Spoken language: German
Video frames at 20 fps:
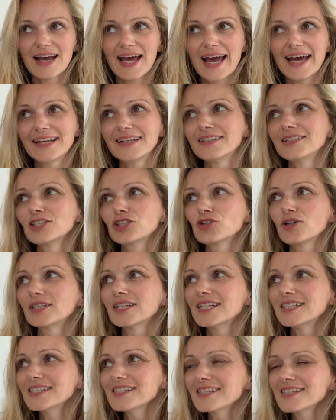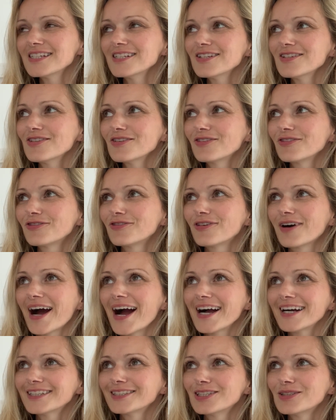Eine Journalistin
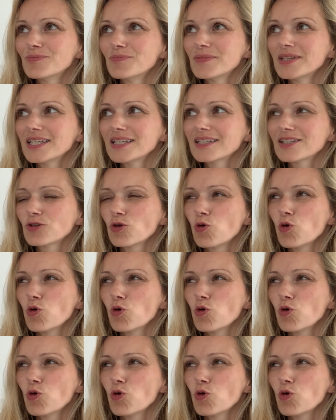fragte mich,